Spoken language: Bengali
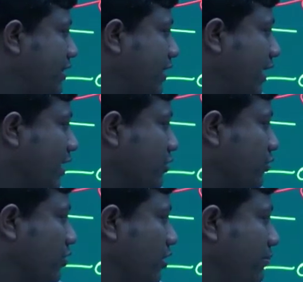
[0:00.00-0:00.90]
নিজের দিকে
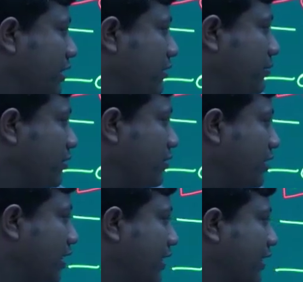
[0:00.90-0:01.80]
আকর্ষণ করে বা দ্বিবন্ধন থেকে